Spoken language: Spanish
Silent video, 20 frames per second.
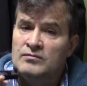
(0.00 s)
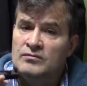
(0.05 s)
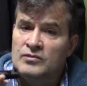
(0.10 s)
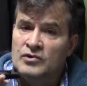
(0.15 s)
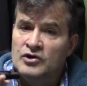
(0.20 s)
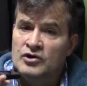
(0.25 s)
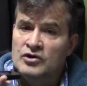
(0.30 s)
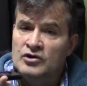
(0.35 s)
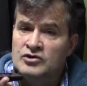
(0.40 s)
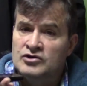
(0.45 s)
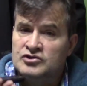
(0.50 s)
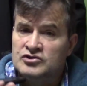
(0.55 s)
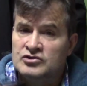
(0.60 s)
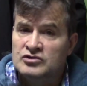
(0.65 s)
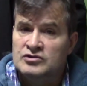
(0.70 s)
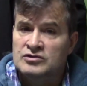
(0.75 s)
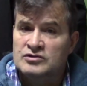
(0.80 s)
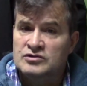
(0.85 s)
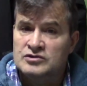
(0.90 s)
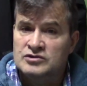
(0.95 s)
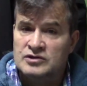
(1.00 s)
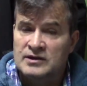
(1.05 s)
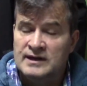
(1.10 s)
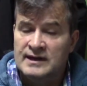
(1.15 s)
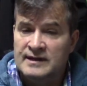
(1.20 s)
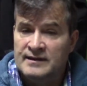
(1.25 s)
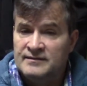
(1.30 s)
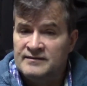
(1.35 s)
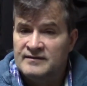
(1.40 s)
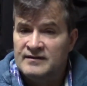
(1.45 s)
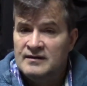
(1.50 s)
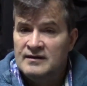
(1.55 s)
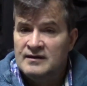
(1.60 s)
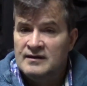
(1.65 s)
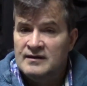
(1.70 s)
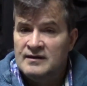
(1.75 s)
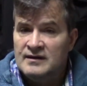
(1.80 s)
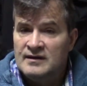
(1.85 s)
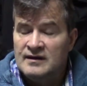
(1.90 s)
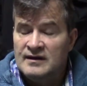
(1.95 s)
esto? No, yo les,
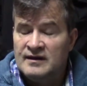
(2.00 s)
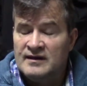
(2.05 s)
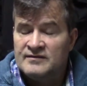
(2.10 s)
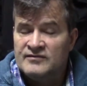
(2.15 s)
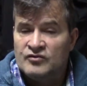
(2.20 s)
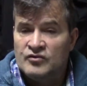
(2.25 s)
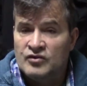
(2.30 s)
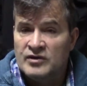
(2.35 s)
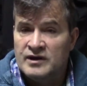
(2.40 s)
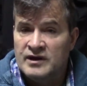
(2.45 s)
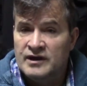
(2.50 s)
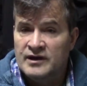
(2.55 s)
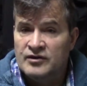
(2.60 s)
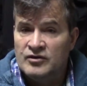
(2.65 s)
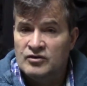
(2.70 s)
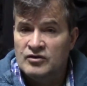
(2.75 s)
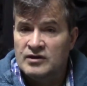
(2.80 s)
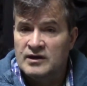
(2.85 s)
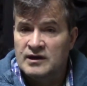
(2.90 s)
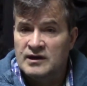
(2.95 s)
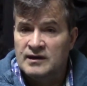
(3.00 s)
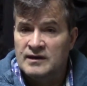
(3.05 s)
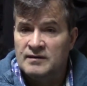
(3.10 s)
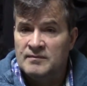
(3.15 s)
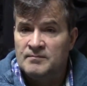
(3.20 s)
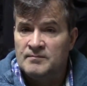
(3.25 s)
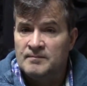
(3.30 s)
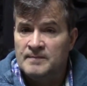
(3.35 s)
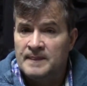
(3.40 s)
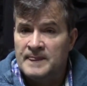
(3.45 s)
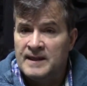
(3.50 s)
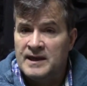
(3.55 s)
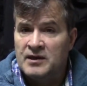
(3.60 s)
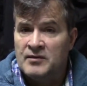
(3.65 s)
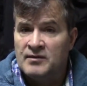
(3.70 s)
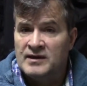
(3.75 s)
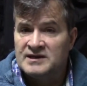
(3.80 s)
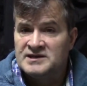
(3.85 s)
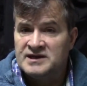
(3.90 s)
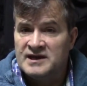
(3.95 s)
sugiero que, que
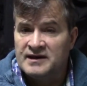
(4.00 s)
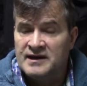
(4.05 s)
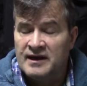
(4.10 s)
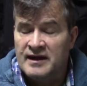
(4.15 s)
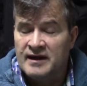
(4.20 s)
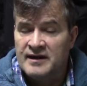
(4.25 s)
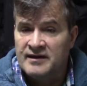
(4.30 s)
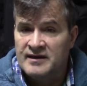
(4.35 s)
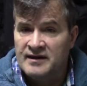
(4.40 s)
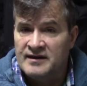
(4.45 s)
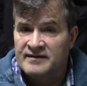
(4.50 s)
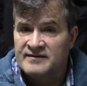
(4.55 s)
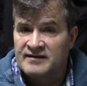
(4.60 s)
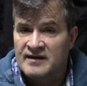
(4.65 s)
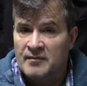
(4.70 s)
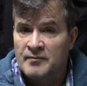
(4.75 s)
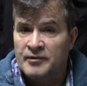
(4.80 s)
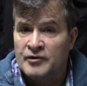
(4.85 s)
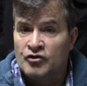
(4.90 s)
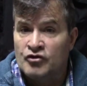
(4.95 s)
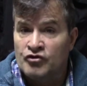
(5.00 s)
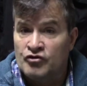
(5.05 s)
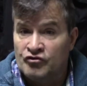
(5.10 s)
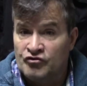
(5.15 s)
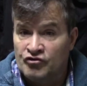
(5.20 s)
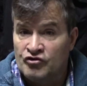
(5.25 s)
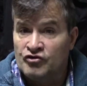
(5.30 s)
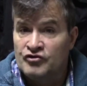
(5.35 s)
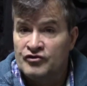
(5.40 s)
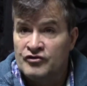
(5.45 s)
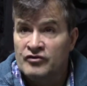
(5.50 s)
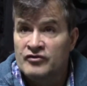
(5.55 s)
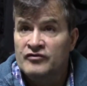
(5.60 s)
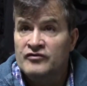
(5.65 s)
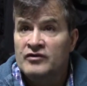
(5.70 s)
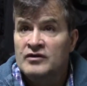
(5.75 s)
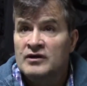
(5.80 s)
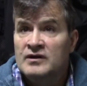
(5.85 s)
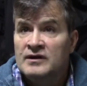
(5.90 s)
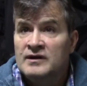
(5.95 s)
vayan a EDERSA, pero
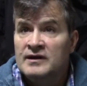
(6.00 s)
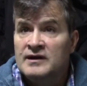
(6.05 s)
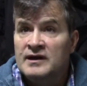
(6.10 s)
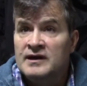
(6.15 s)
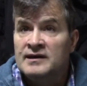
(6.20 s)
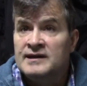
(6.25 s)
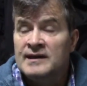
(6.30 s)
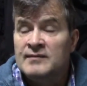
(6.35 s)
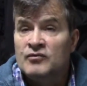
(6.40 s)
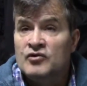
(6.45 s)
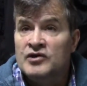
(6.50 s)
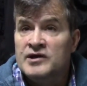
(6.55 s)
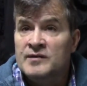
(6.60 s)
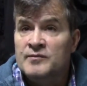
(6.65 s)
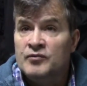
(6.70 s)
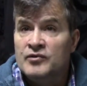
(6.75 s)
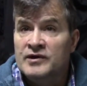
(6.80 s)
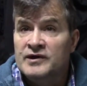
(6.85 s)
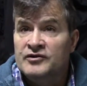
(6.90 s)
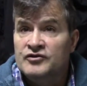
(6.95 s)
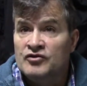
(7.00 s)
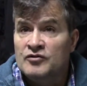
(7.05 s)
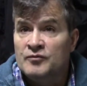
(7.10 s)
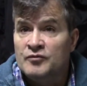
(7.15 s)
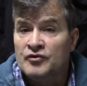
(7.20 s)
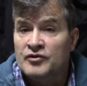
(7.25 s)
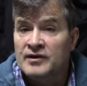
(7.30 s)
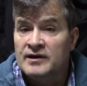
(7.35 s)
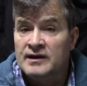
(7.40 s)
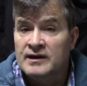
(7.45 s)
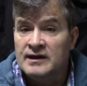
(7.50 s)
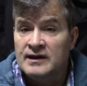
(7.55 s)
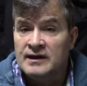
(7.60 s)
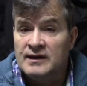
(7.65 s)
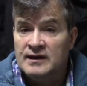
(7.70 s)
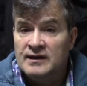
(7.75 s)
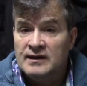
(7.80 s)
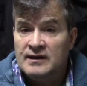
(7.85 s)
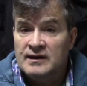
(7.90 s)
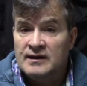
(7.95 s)
nosotros estamos dispuestos porque
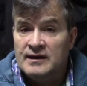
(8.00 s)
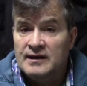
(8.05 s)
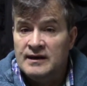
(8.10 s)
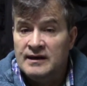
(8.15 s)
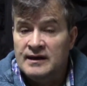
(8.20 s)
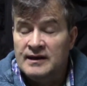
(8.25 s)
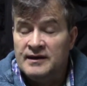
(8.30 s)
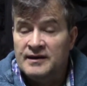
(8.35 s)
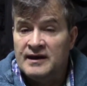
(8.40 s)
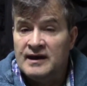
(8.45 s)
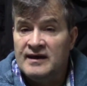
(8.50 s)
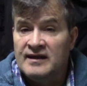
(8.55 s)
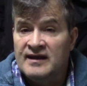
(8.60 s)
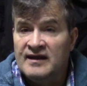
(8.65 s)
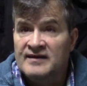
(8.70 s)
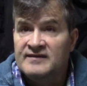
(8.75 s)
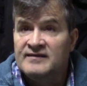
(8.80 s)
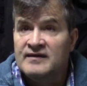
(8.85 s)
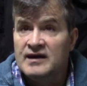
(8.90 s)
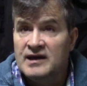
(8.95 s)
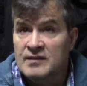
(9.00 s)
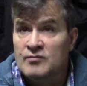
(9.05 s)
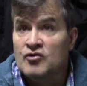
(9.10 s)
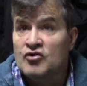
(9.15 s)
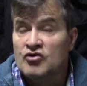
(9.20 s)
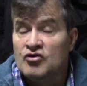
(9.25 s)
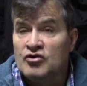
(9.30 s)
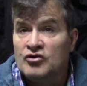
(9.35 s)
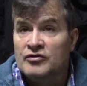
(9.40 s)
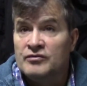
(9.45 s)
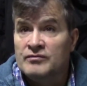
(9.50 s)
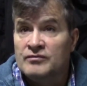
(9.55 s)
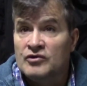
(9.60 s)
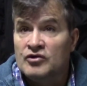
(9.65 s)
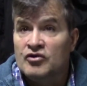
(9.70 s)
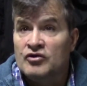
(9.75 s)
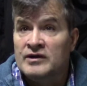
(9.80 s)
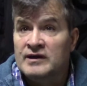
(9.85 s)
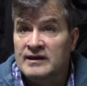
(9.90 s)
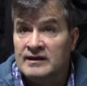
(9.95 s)
en realidad seguimos con,
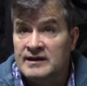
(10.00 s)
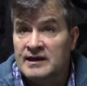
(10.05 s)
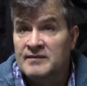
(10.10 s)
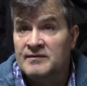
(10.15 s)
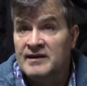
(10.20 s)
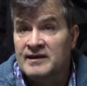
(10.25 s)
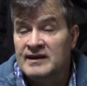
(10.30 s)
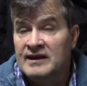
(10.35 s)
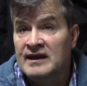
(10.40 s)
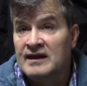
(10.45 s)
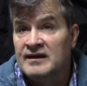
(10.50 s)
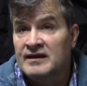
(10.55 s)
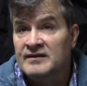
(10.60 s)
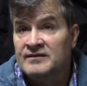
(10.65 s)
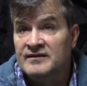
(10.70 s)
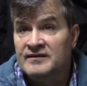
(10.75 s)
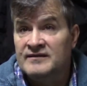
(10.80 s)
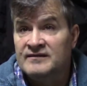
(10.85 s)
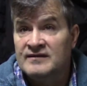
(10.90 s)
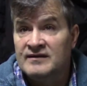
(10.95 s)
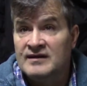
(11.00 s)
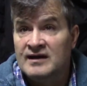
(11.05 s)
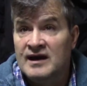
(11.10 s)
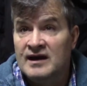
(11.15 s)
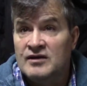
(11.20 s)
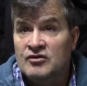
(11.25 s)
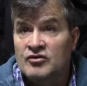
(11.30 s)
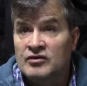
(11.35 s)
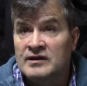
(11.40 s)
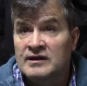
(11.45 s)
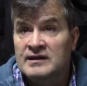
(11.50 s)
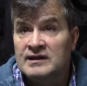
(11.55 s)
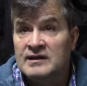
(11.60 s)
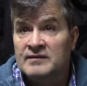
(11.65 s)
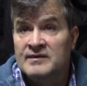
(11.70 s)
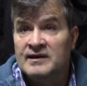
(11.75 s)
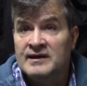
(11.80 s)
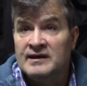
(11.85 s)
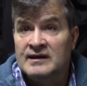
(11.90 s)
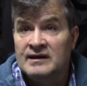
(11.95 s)
el tema de la electricidad y con el
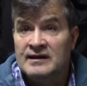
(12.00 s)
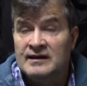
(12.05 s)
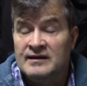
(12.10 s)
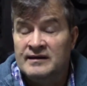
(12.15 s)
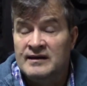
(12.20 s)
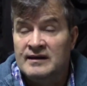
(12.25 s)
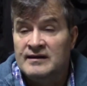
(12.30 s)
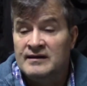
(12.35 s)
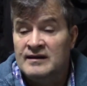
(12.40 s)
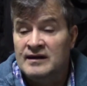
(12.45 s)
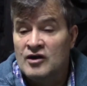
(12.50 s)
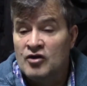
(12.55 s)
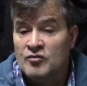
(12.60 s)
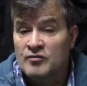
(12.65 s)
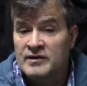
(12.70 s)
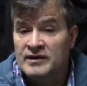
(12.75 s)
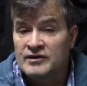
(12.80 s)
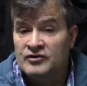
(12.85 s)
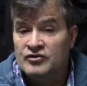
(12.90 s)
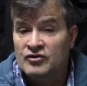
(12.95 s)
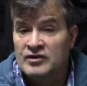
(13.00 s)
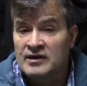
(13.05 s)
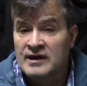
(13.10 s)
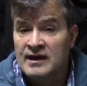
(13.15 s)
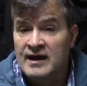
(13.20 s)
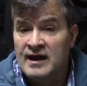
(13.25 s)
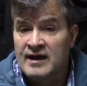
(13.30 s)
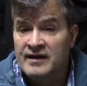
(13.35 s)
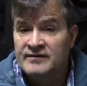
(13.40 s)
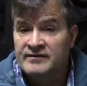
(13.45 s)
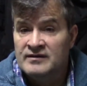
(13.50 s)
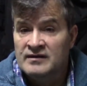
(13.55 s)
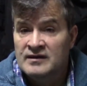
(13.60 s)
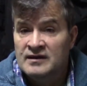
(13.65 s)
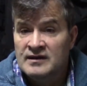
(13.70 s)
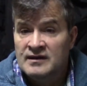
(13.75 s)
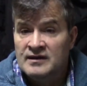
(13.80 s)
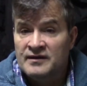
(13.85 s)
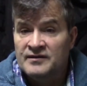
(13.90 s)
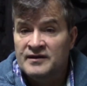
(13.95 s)
tema del, aumento del gas,
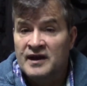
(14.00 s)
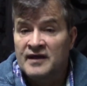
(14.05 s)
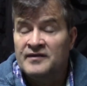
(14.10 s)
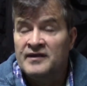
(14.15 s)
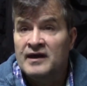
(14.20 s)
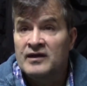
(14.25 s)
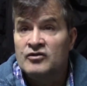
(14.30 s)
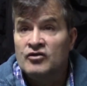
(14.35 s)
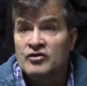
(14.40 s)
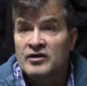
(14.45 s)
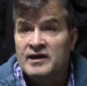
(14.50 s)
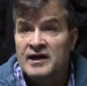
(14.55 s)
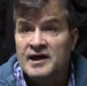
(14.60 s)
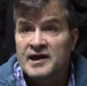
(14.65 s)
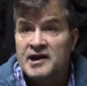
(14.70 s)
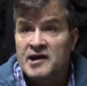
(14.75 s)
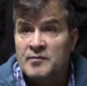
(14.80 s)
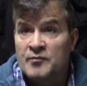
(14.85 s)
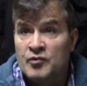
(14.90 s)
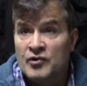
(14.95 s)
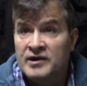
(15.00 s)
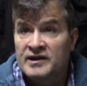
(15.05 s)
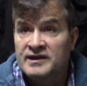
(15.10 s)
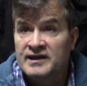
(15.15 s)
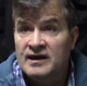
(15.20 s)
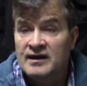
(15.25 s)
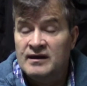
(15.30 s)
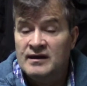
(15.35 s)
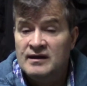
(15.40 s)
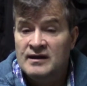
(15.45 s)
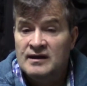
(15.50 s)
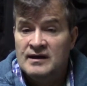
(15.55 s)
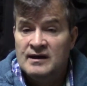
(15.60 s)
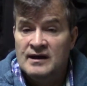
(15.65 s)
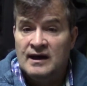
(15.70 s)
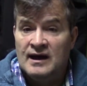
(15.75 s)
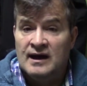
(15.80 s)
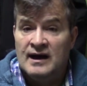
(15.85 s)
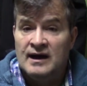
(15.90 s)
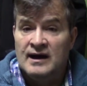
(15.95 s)
tratando de dar respuesta
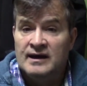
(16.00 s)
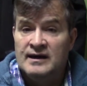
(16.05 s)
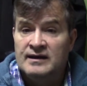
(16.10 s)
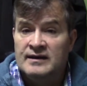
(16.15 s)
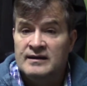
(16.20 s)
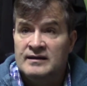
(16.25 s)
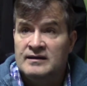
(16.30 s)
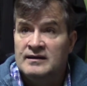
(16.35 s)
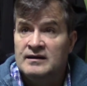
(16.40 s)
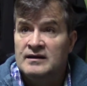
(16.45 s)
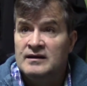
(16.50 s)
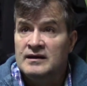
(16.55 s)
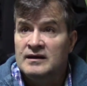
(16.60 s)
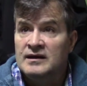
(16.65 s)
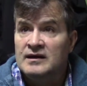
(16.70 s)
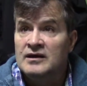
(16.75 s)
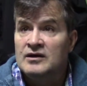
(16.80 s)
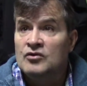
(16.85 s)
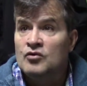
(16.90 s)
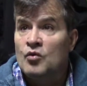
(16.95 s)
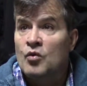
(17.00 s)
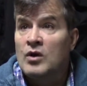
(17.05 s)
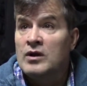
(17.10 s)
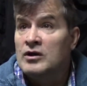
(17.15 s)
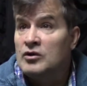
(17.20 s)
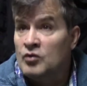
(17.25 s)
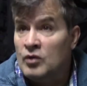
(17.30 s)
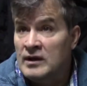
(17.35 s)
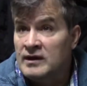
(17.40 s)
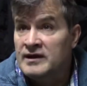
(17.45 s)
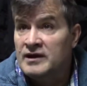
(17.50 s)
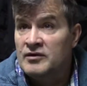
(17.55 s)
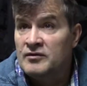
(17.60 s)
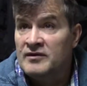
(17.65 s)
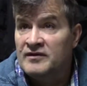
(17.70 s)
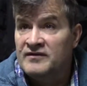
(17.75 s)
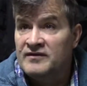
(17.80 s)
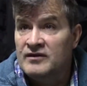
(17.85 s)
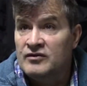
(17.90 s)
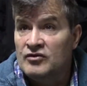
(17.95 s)
a este, cualquier
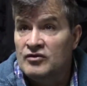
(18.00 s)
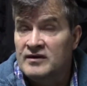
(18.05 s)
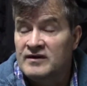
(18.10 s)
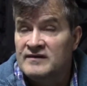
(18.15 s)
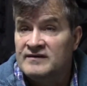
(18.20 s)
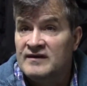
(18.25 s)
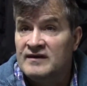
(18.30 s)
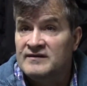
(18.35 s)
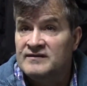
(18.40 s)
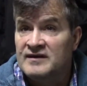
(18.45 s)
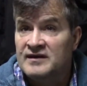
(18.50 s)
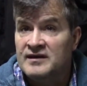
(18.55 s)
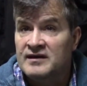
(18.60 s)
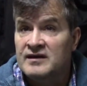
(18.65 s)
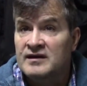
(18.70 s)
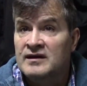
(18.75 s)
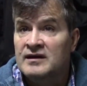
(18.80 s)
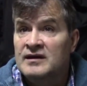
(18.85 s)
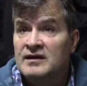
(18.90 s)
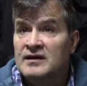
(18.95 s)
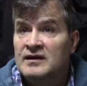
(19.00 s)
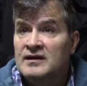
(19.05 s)
vecino que se acerque.